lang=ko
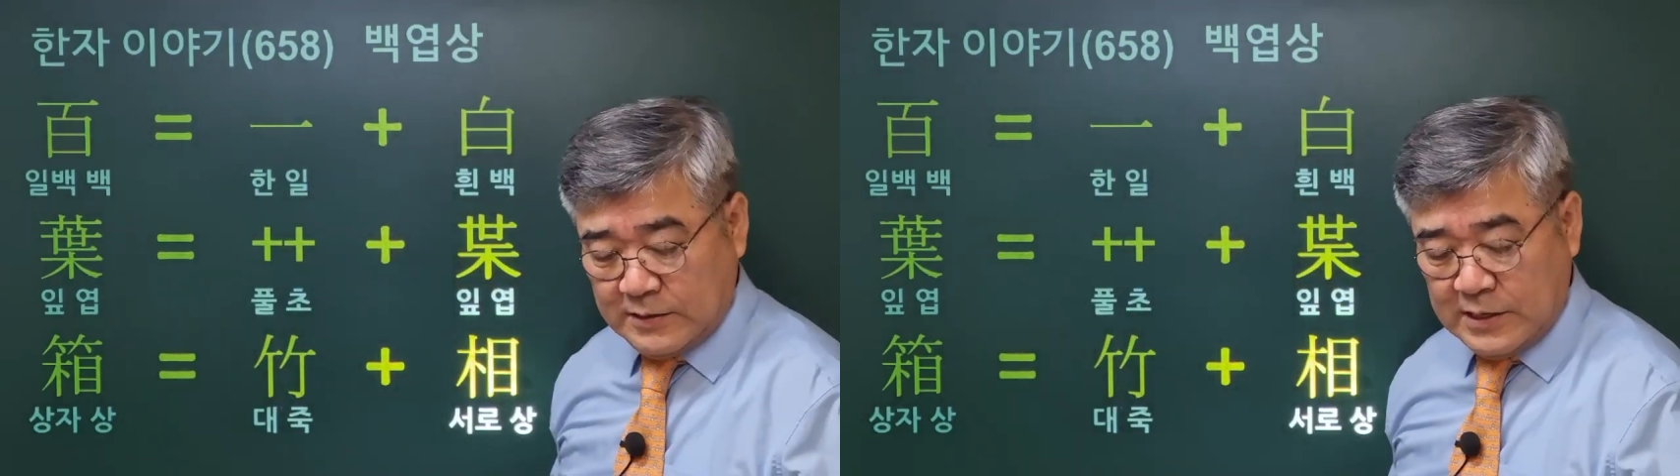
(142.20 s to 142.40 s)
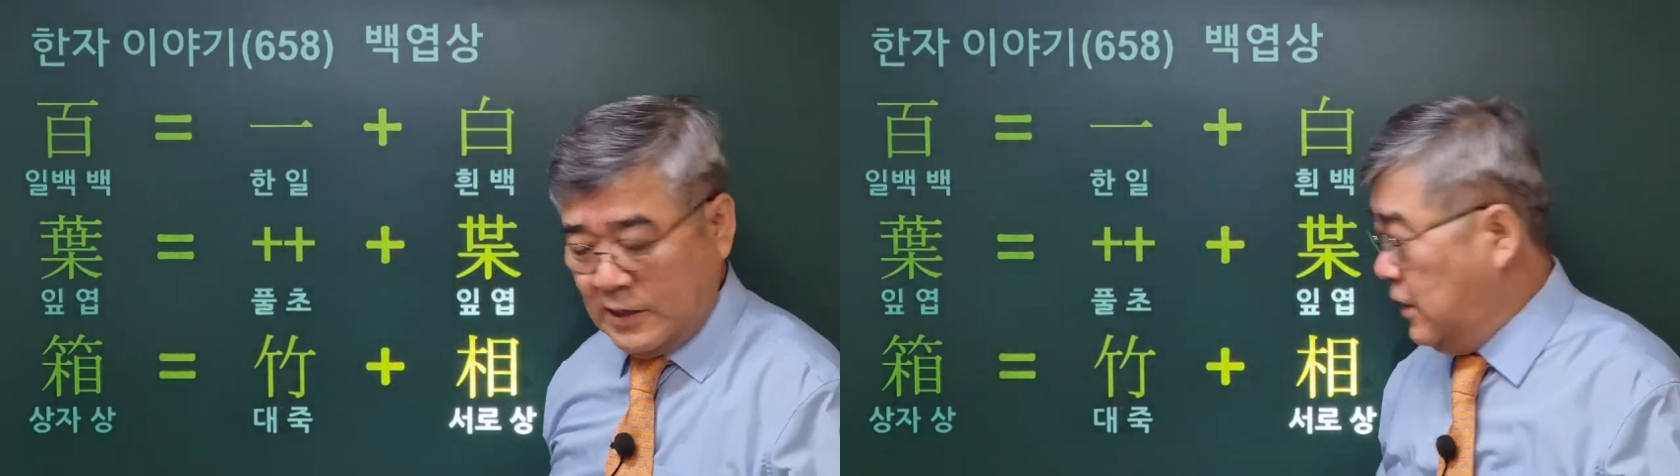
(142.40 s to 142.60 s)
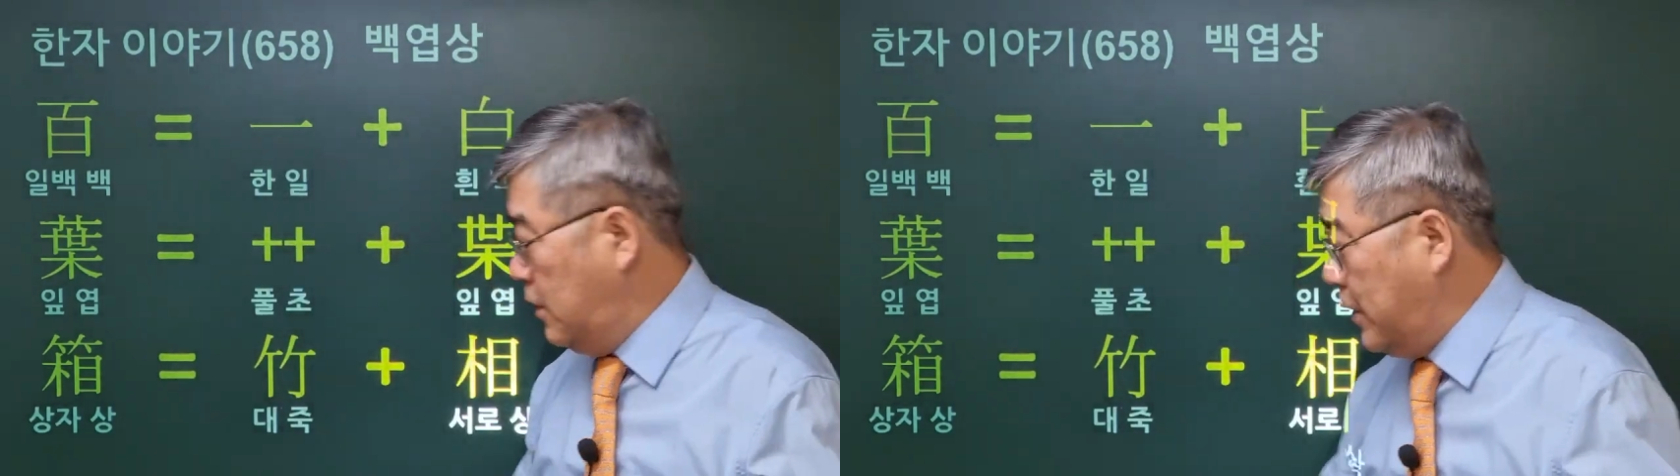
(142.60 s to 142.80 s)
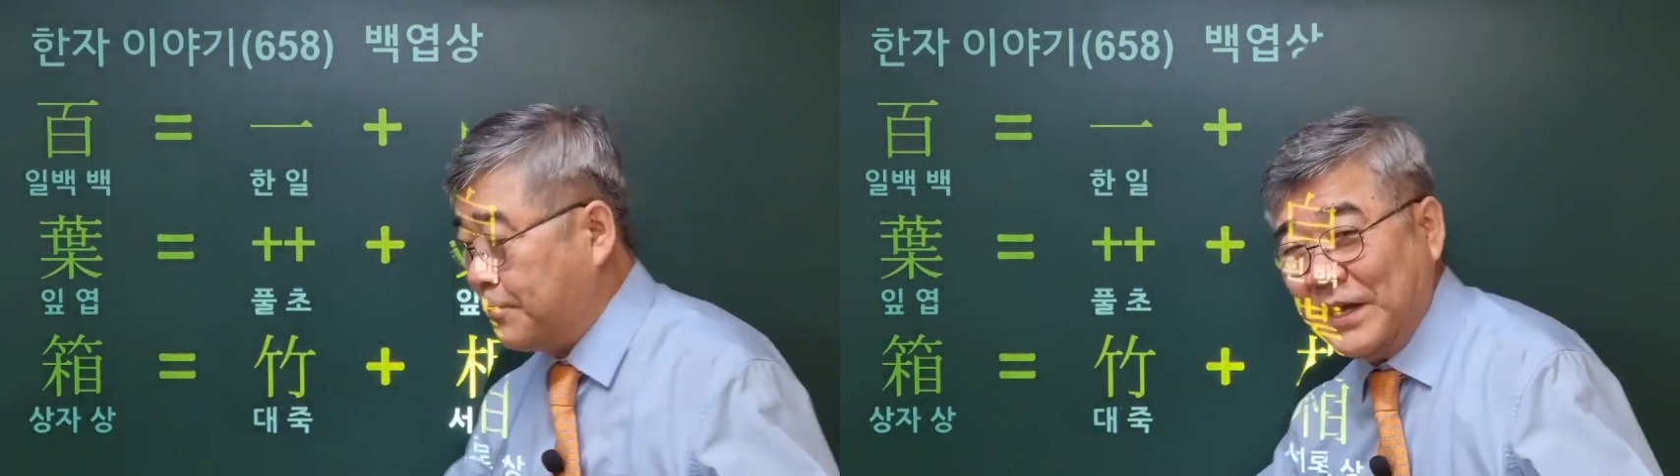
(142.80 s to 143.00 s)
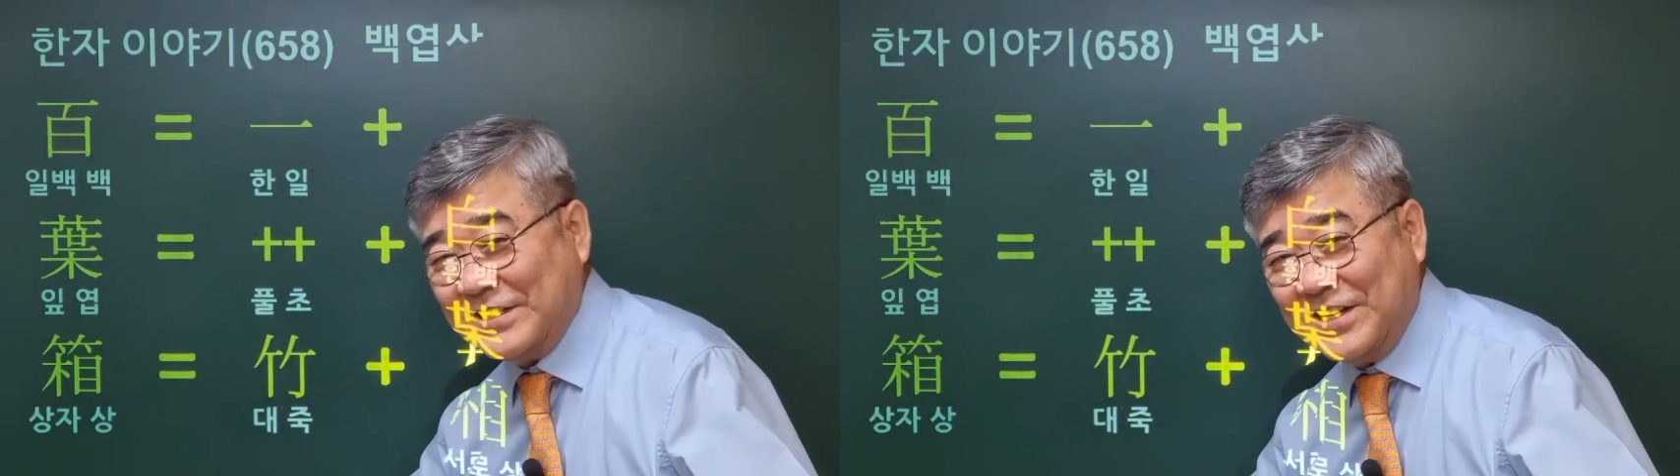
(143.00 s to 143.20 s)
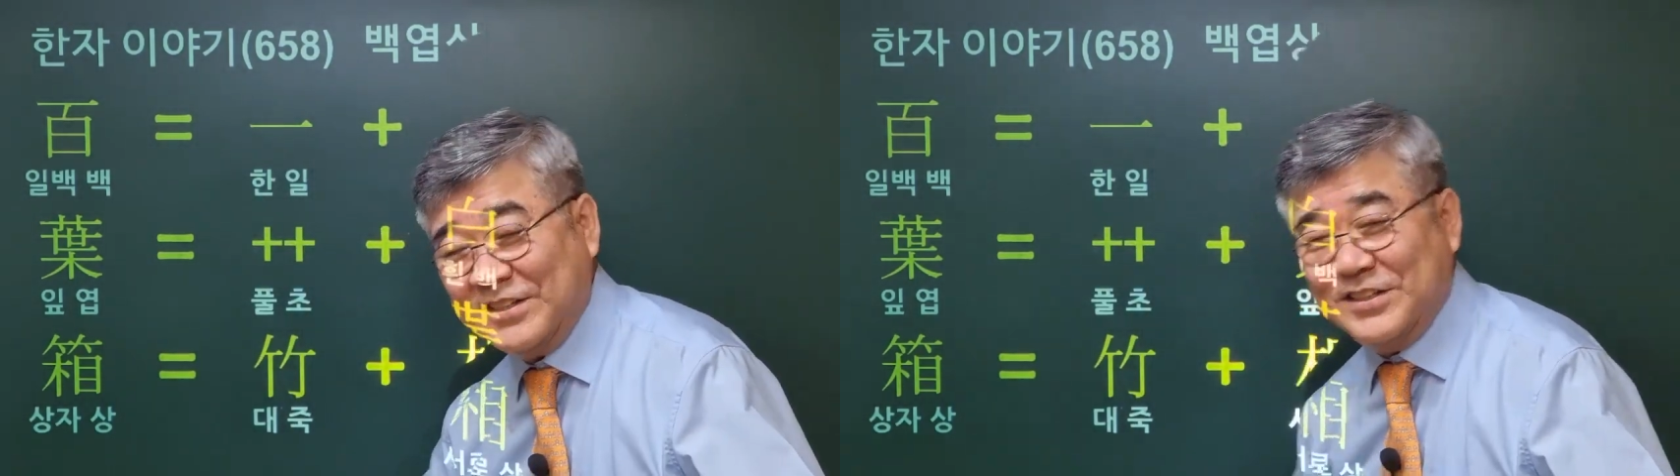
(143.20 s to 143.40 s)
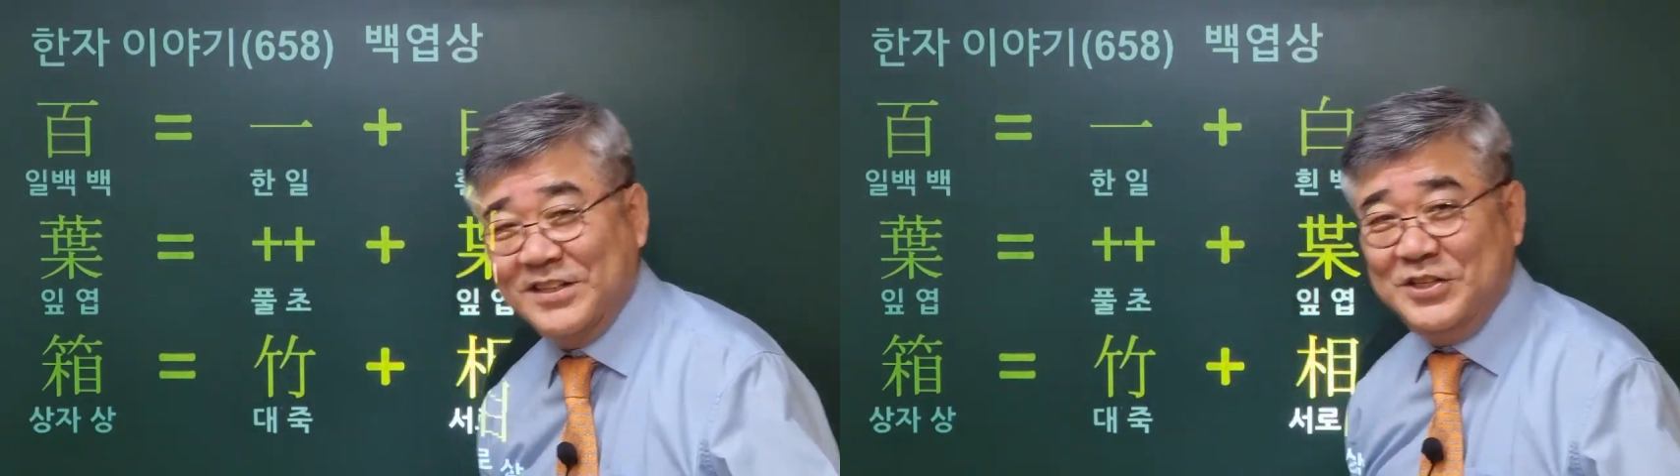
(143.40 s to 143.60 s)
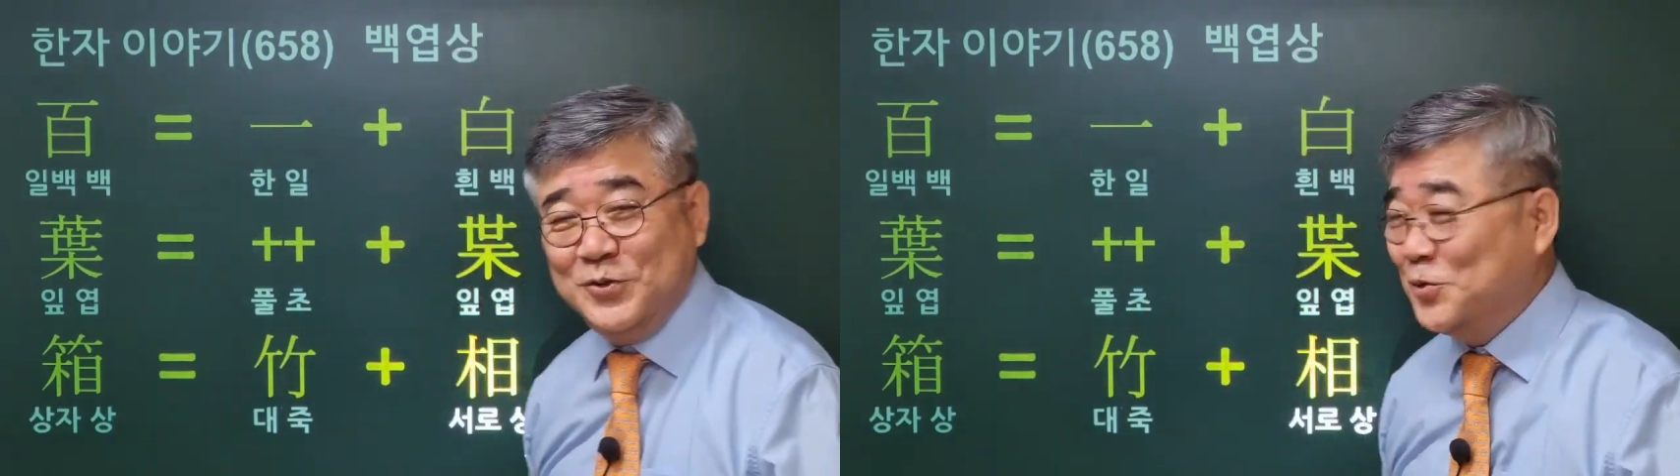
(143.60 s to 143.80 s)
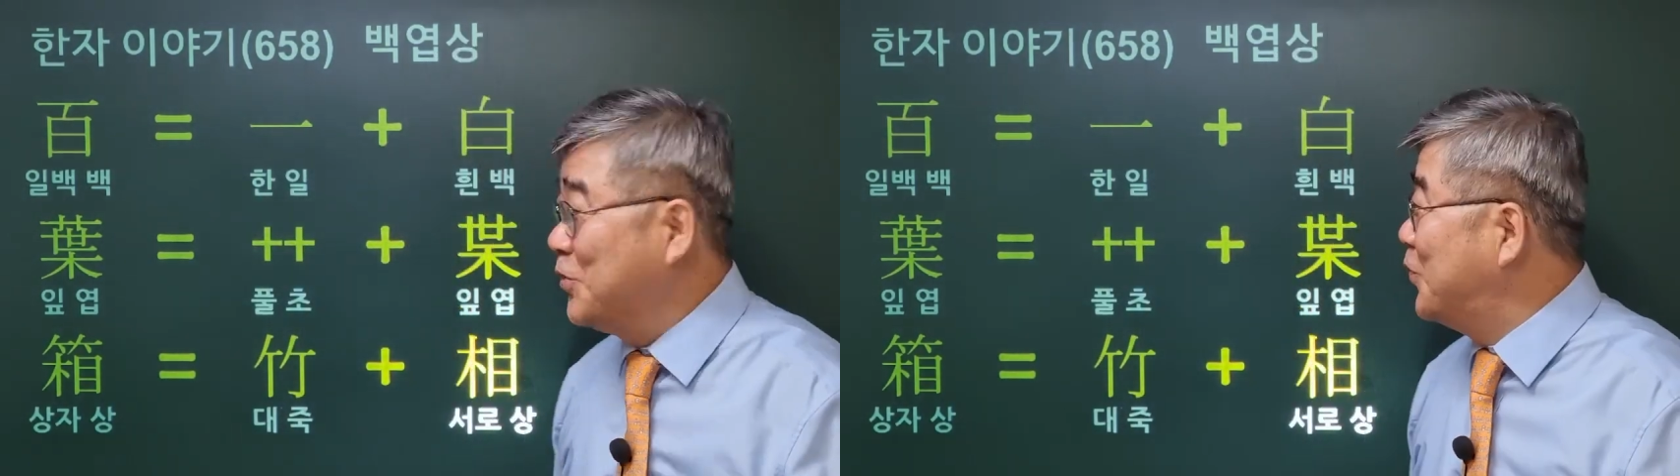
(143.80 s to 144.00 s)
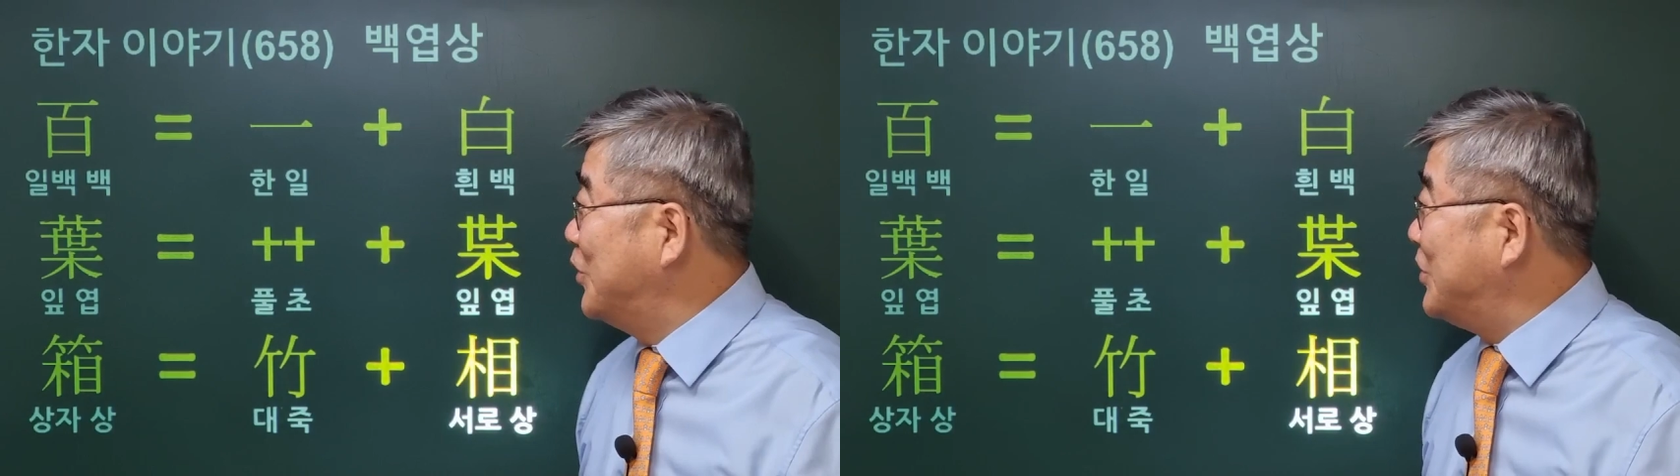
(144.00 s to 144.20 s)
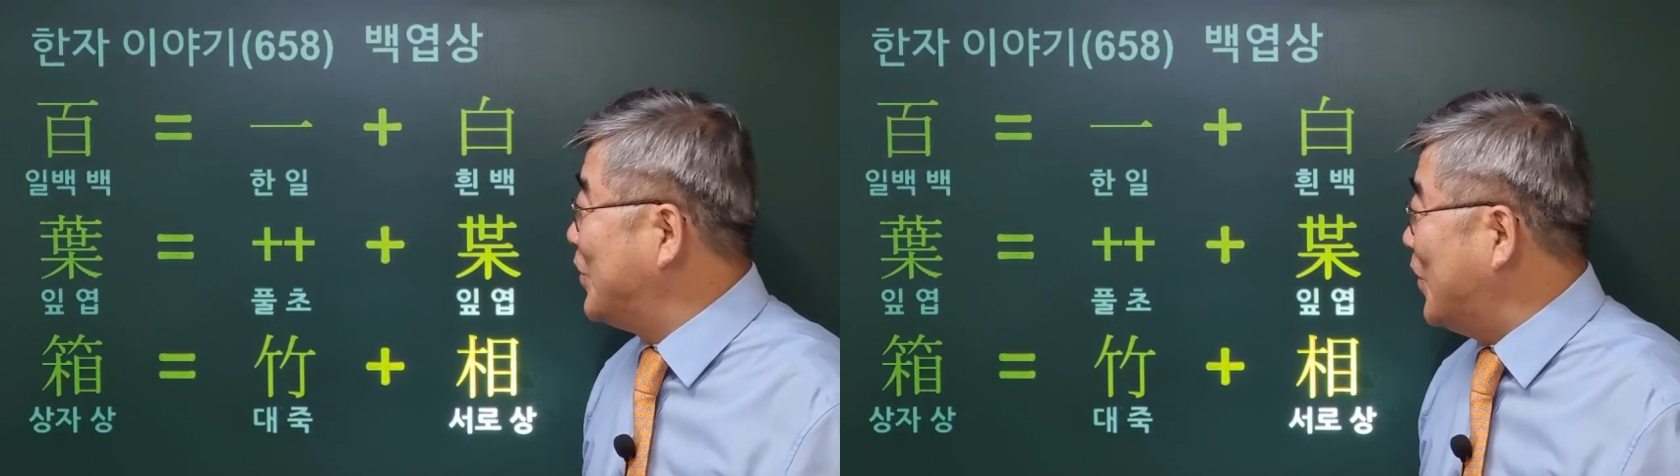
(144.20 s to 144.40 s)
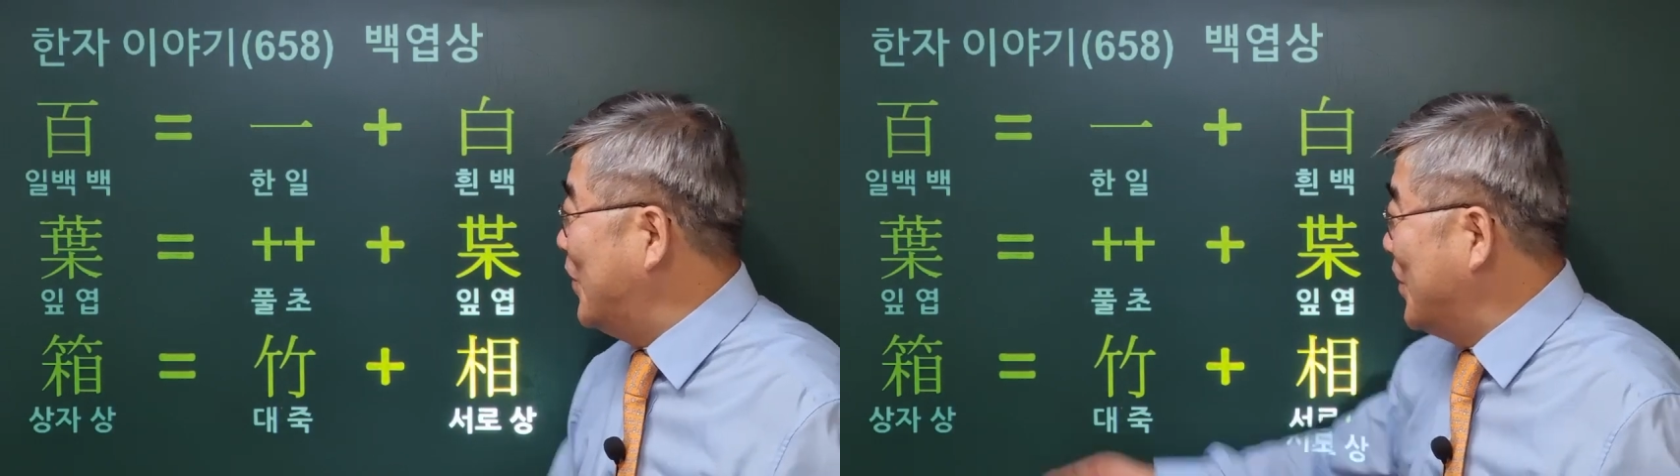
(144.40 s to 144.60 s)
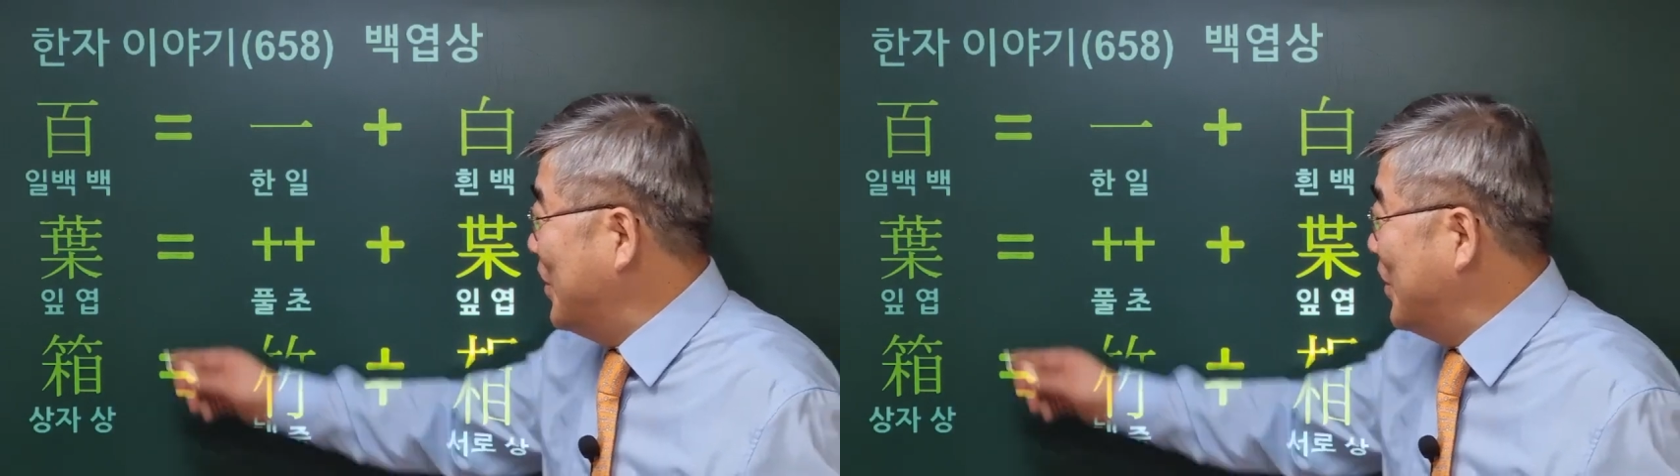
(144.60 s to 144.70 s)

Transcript: 예, 100백자를 쓰는 이유는 무엇이고